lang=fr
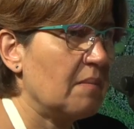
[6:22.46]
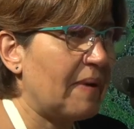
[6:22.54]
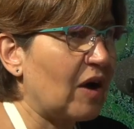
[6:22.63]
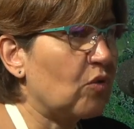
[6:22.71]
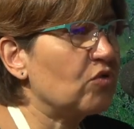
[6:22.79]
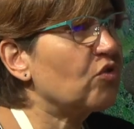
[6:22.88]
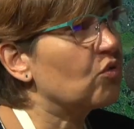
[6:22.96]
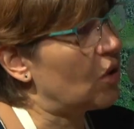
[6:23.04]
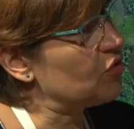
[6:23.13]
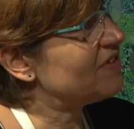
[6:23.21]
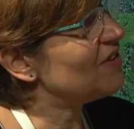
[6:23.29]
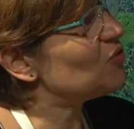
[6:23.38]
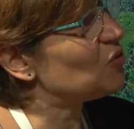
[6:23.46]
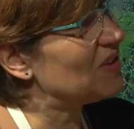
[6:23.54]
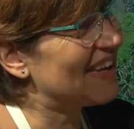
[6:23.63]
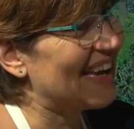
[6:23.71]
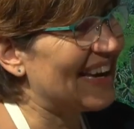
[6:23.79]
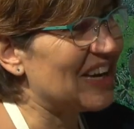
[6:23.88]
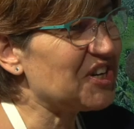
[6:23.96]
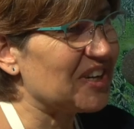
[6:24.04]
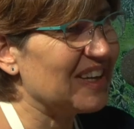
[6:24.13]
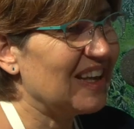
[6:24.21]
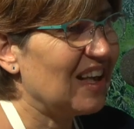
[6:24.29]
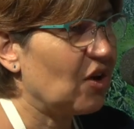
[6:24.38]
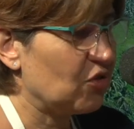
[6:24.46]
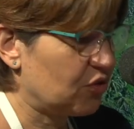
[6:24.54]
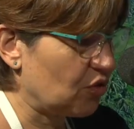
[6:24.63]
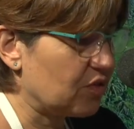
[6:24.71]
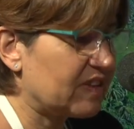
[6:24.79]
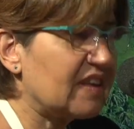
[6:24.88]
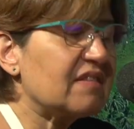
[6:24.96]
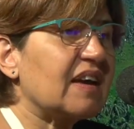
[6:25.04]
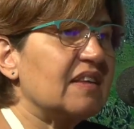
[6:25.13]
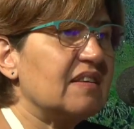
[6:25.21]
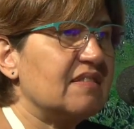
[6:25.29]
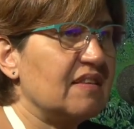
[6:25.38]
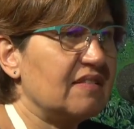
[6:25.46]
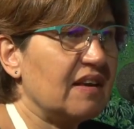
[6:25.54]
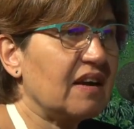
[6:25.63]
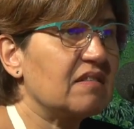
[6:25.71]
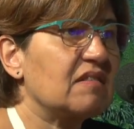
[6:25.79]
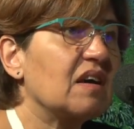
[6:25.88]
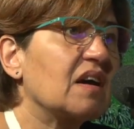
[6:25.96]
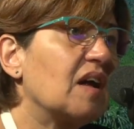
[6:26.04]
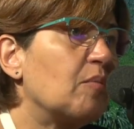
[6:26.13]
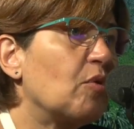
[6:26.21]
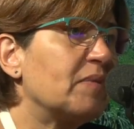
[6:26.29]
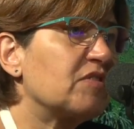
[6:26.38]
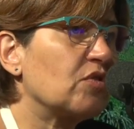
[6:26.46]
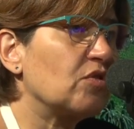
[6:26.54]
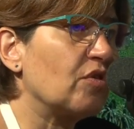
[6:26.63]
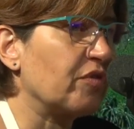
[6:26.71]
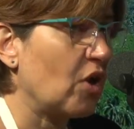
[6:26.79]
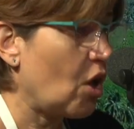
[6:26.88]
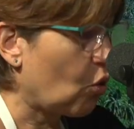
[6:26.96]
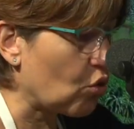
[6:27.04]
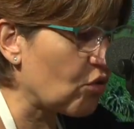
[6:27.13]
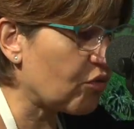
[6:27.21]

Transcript: par contre, on a aussi ce décalage entre ce qui serait nécessaire et ce qui est réellement mis en œuvre. on le